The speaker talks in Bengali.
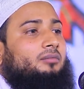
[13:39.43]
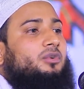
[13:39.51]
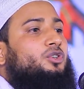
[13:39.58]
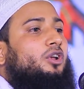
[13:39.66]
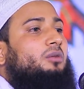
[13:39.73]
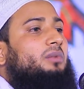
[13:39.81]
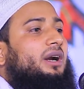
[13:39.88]

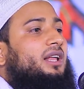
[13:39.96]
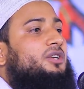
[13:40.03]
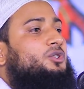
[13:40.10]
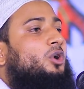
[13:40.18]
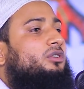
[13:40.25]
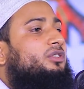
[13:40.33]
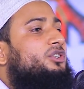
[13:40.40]
মুসলমানের
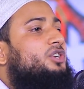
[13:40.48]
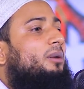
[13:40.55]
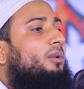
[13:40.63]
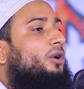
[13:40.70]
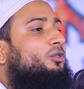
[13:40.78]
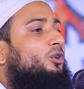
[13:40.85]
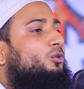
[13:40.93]
শক্তি
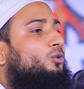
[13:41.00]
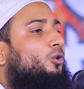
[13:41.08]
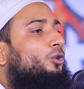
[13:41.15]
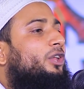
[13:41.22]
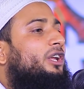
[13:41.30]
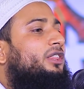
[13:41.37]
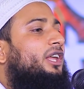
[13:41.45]
সমর্থন কোনো
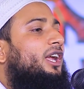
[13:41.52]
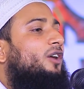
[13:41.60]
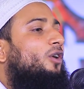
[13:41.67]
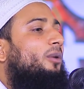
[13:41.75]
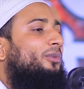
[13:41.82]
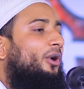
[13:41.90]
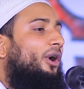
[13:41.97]
দিক থেকে
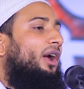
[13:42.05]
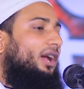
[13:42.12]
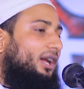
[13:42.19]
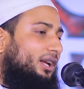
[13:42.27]
কম নয়